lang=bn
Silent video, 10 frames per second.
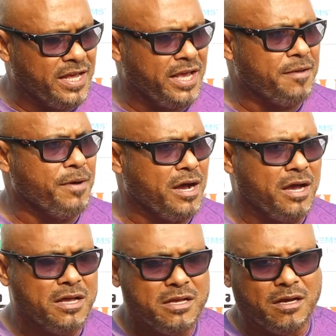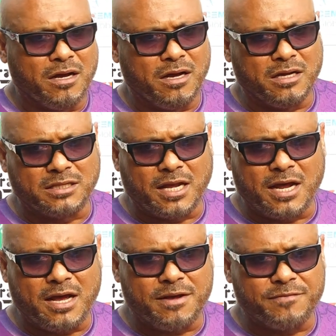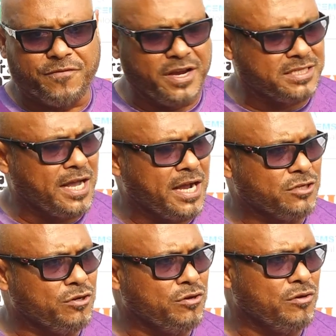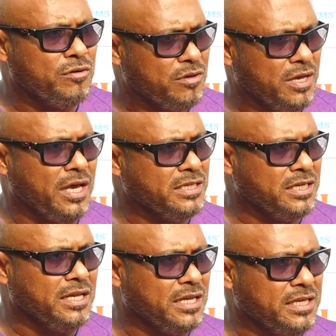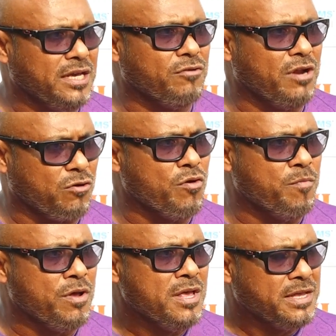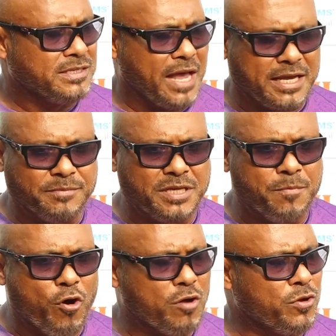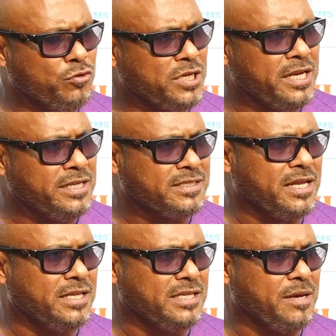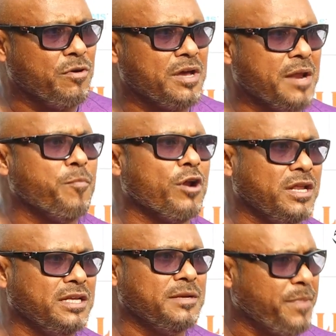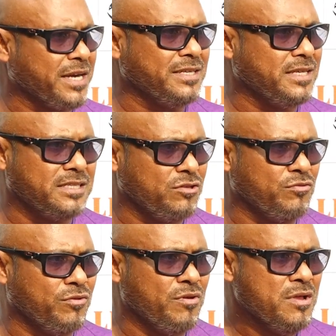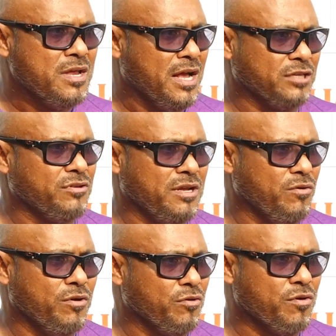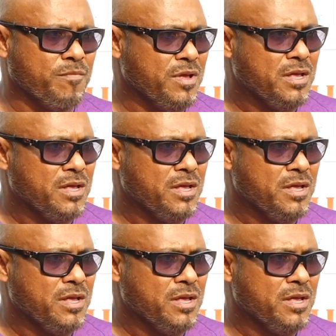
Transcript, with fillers: নেয় বা তারা ফ্রেশ থাকার জন্য এই যে ইয়েগুলা খুব সাকিব যে বড় বড় দুইটা ইনিংস খেলেছে এবং এরপরের দিন প্র্যাকটিসে সে তো কোনো আসলে ওই রকম